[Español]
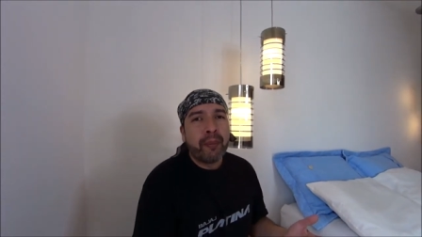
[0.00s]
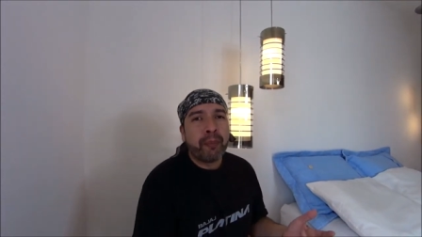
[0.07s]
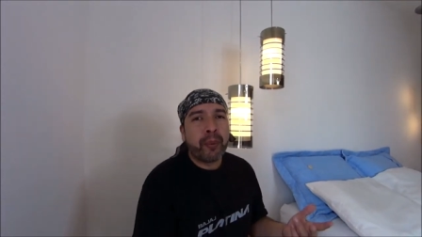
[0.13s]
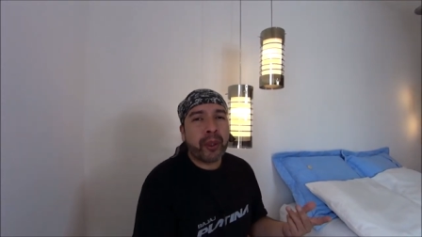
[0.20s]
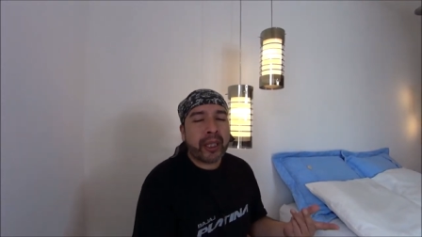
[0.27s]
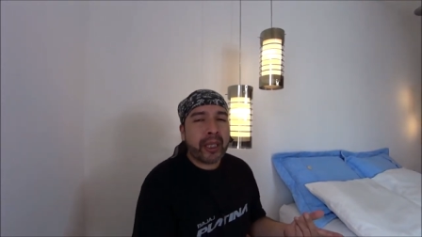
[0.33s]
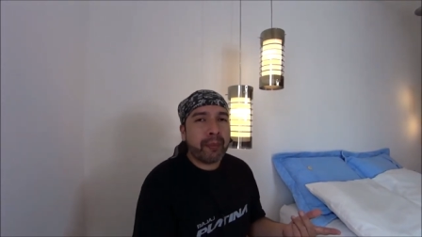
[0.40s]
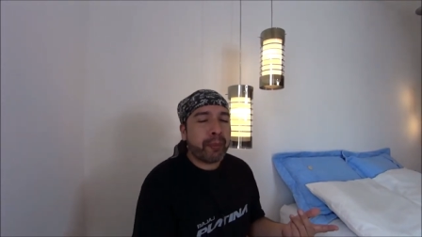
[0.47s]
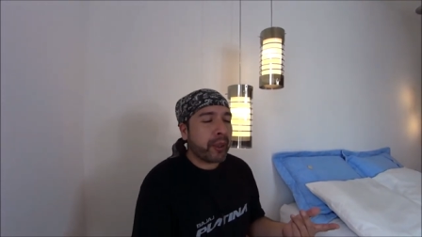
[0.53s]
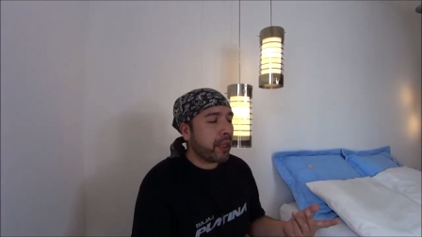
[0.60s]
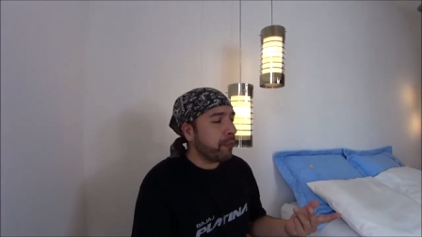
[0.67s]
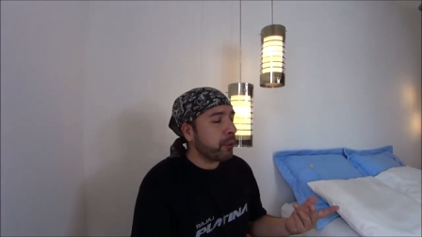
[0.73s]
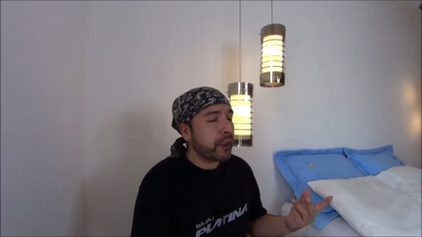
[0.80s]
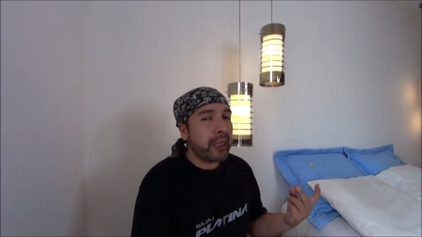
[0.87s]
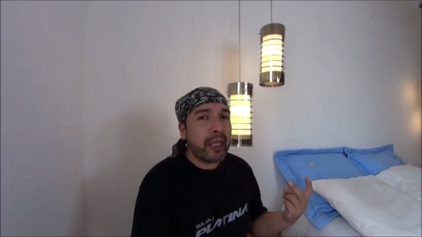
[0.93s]
¿Por qué?
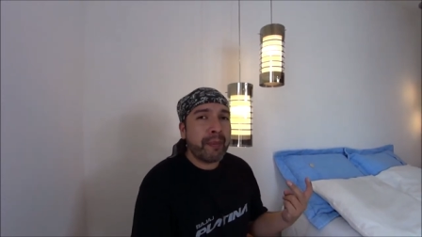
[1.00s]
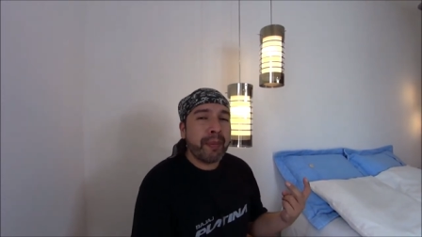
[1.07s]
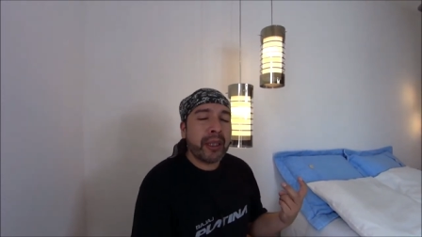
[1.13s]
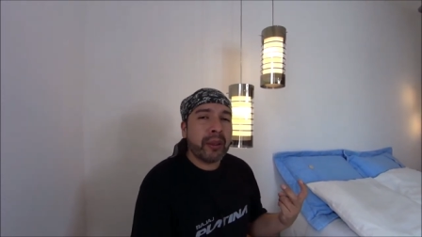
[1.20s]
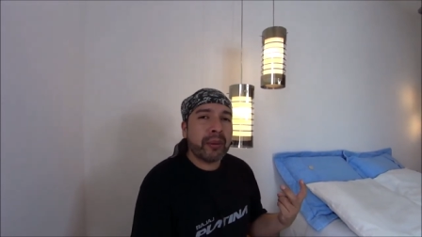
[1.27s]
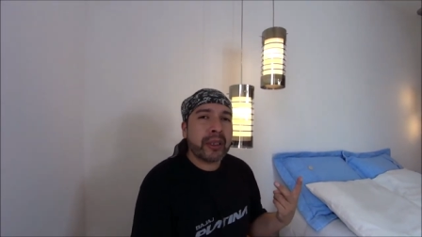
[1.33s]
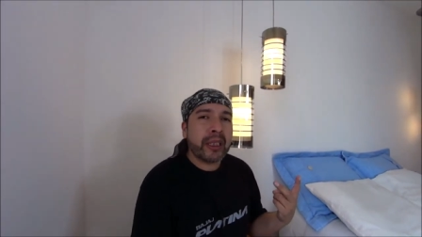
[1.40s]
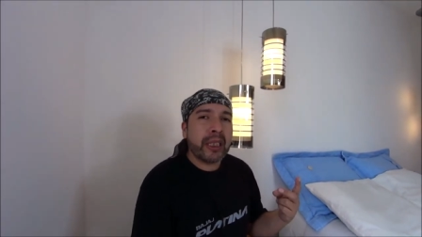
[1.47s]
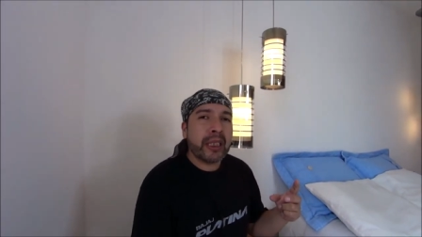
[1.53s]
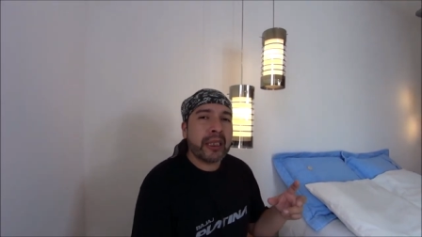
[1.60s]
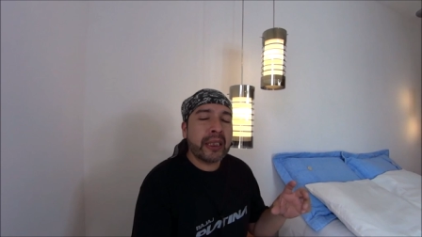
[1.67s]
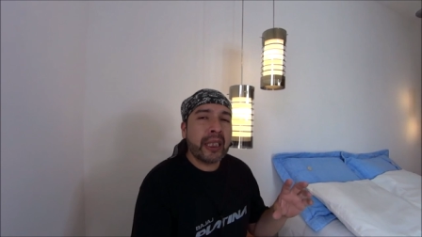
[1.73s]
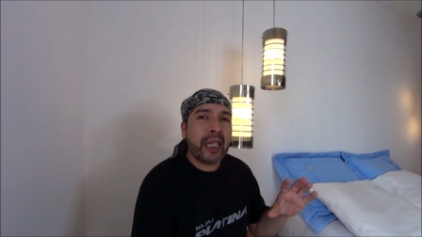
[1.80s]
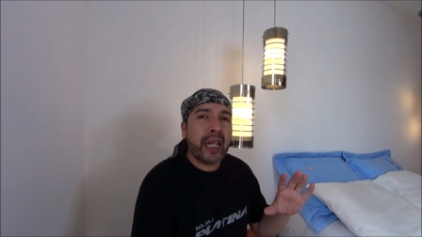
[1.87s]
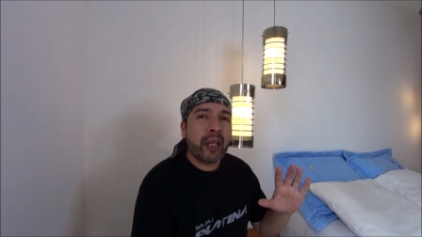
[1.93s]
Porque posiblemente
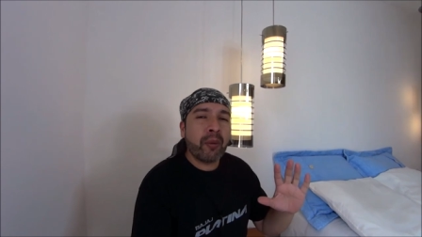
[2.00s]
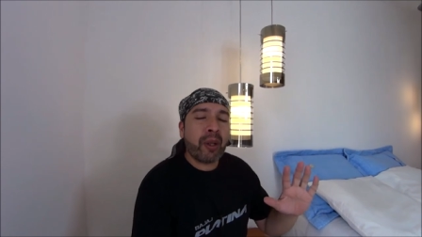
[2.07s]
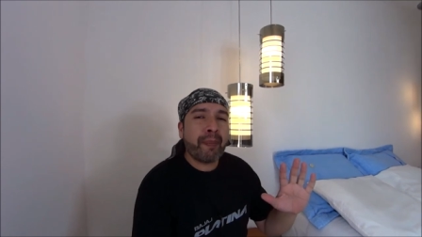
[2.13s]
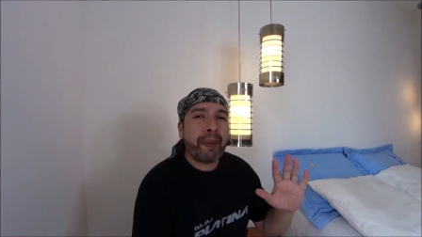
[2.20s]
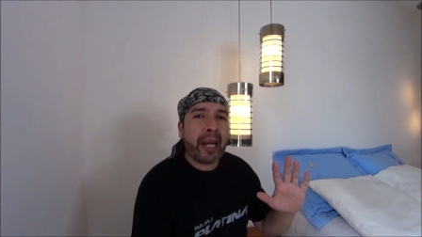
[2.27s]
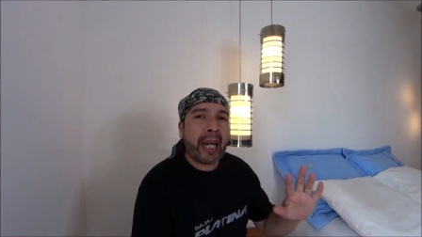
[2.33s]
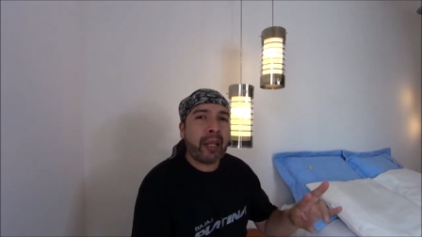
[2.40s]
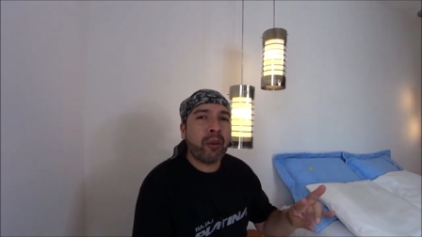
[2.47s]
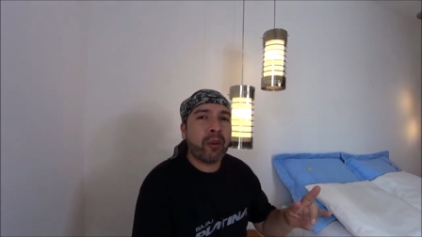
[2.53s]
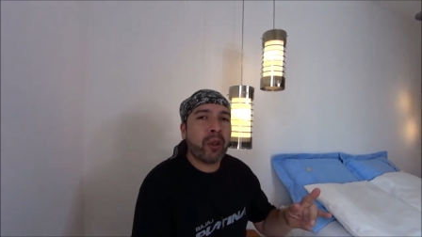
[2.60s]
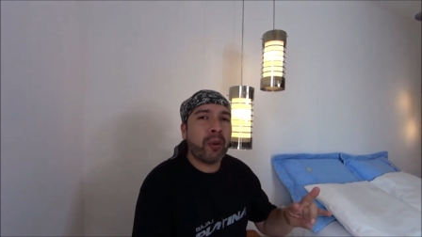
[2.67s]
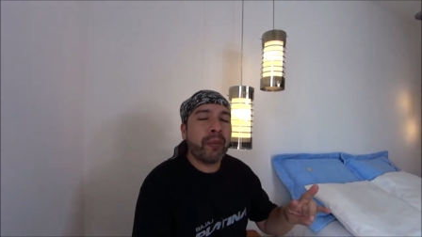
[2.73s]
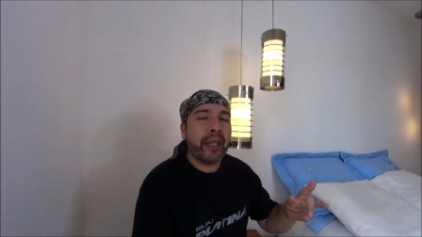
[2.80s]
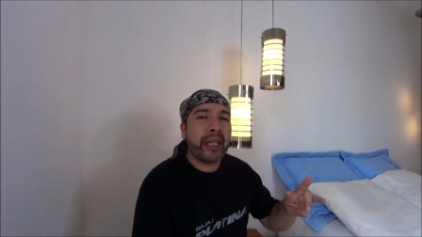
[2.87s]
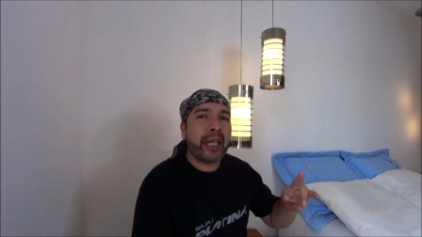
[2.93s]
ustedes tienen un apagador
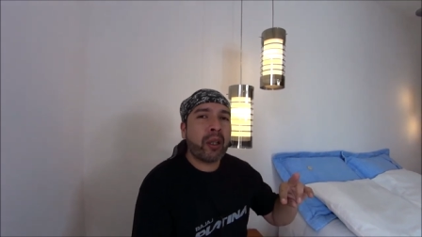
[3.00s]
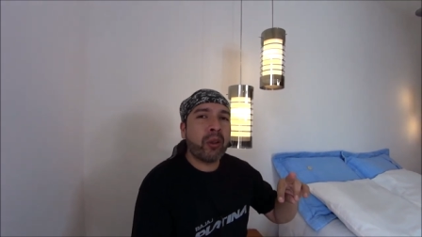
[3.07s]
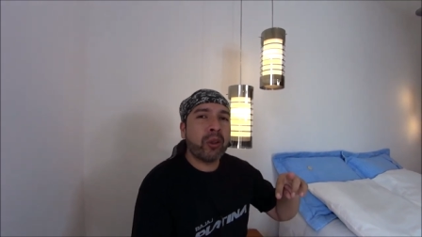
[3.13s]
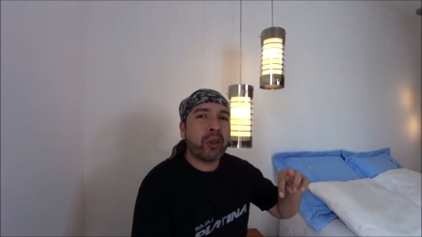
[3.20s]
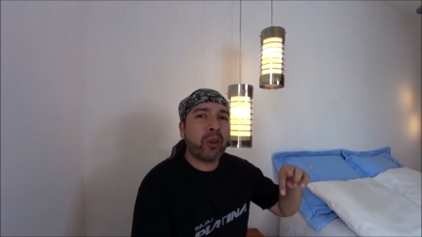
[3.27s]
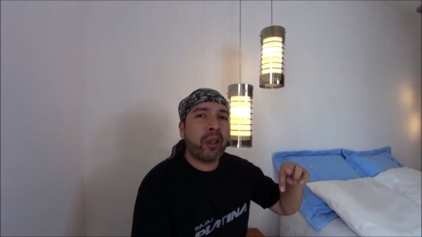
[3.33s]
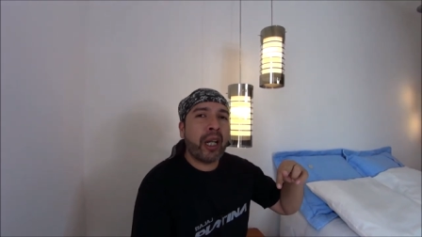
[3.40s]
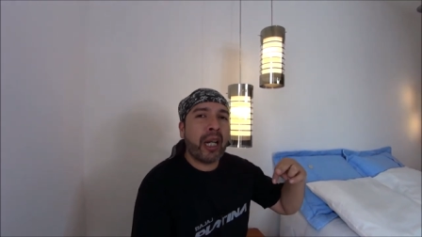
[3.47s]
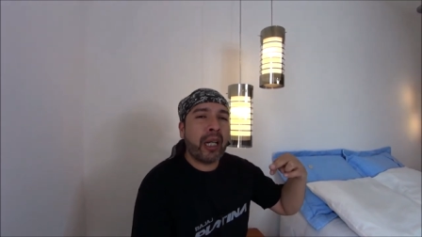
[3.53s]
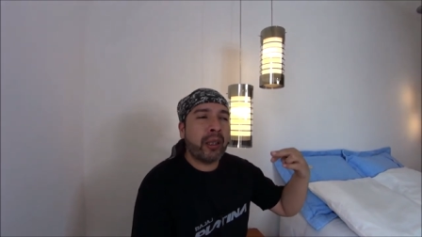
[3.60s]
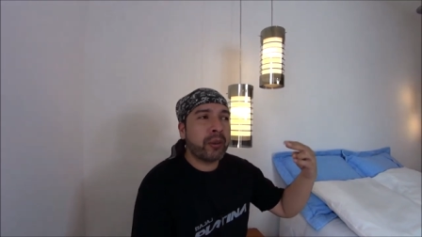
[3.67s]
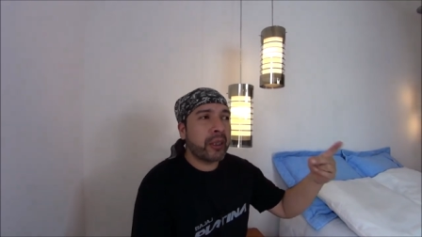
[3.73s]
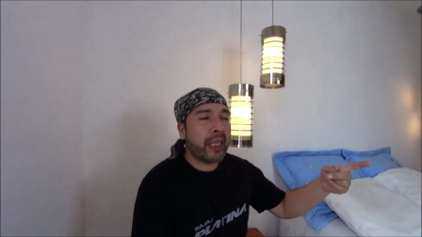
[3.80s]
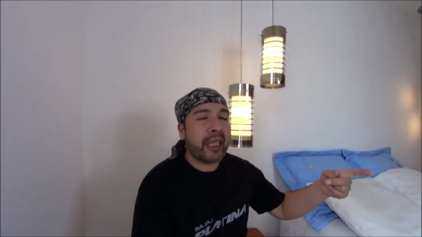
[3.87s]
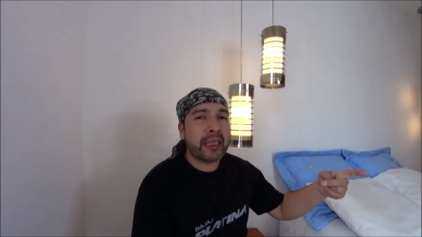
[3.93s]
doble que controla la
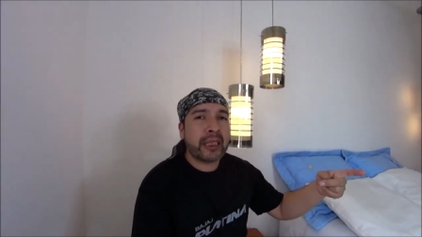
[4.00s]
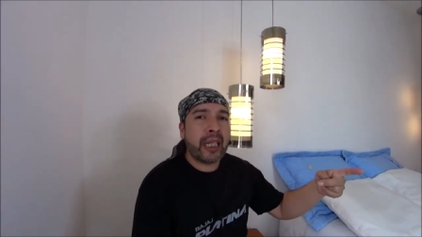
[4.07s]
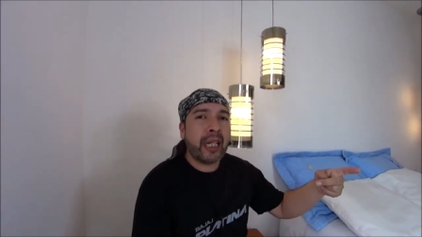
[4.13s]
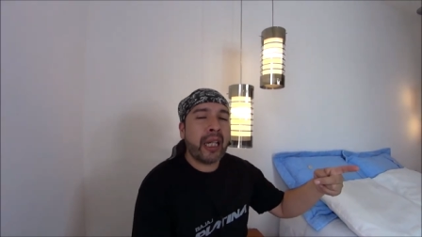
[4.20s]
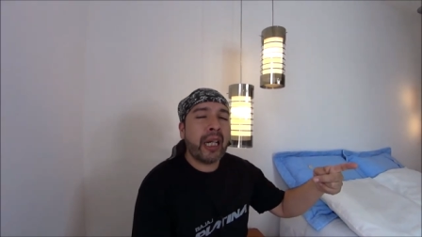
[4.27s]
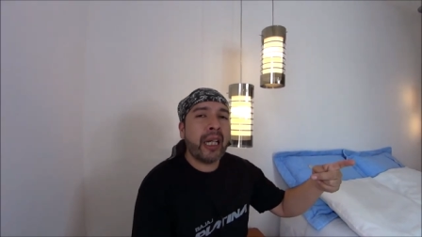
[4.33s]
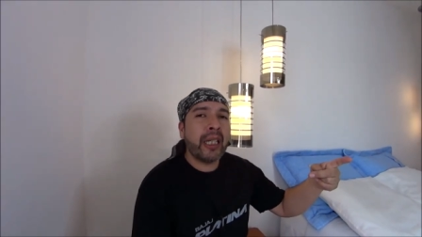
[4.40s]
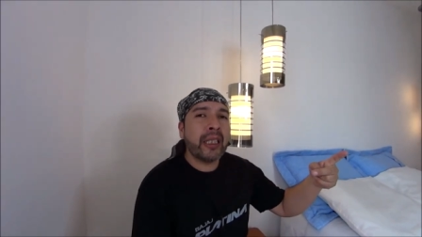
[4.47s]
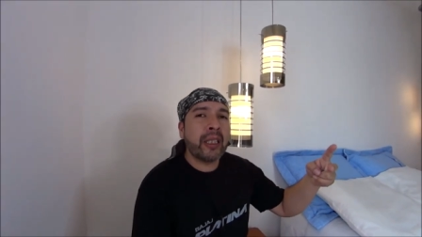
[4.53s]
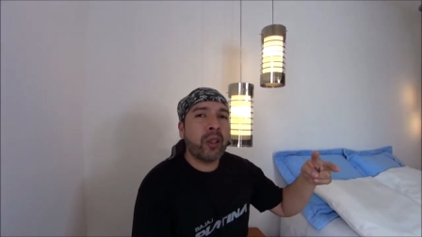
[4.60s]
luz de la sala